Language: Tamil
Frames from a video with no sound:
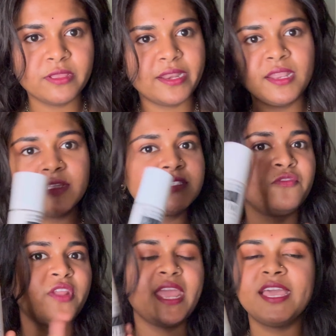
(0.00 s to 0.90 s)
என்ன
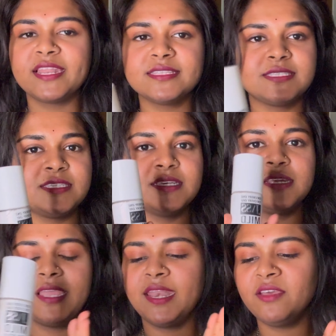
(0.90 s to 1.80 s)
ஃப்ரேக்ரன்ஸ்
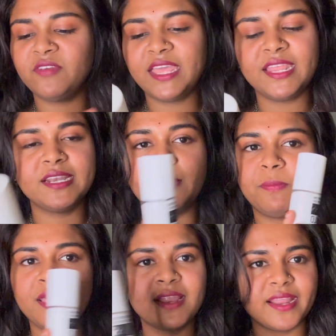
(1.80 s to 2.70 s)
என்ன வேரியன்ட்
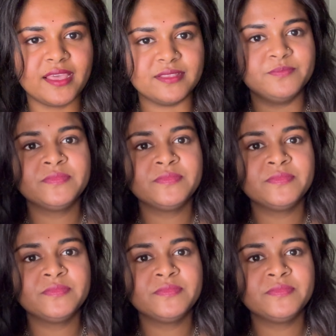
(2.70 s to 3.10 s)
அப்படிலாம் கிடையாது